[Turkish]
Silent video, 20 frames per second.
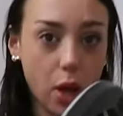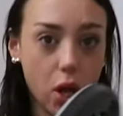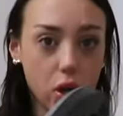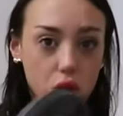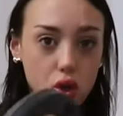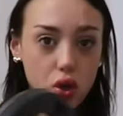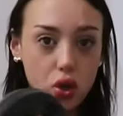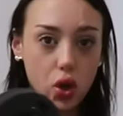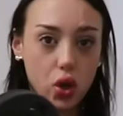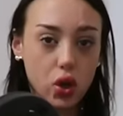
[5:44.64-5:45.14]

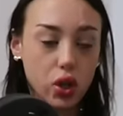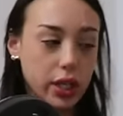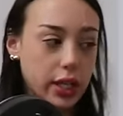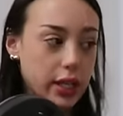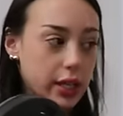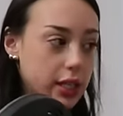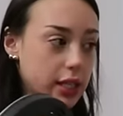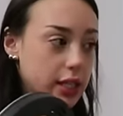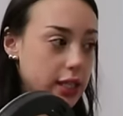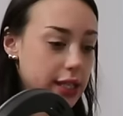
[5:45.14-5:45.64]
Kulağındayız
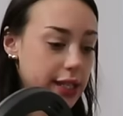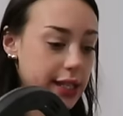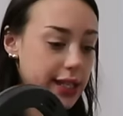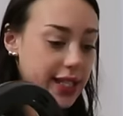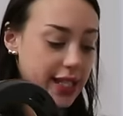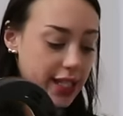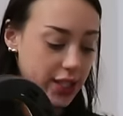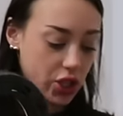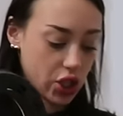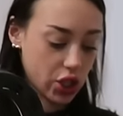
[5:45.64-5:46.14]
canım o kadar.
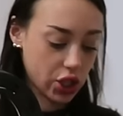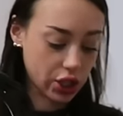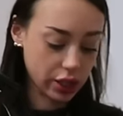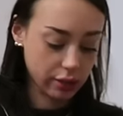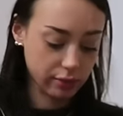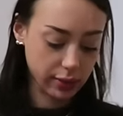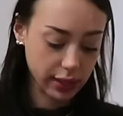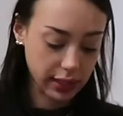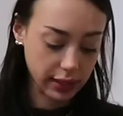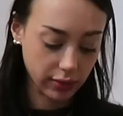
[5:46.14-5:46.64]
İki gerek.
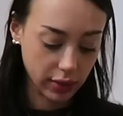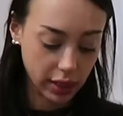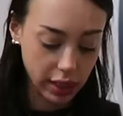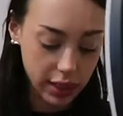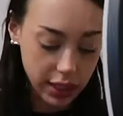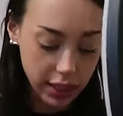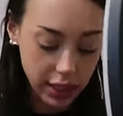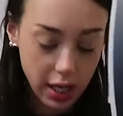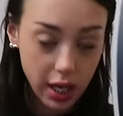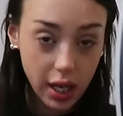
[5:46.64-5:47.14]
ışığımız
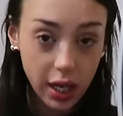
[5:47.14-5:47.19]
var.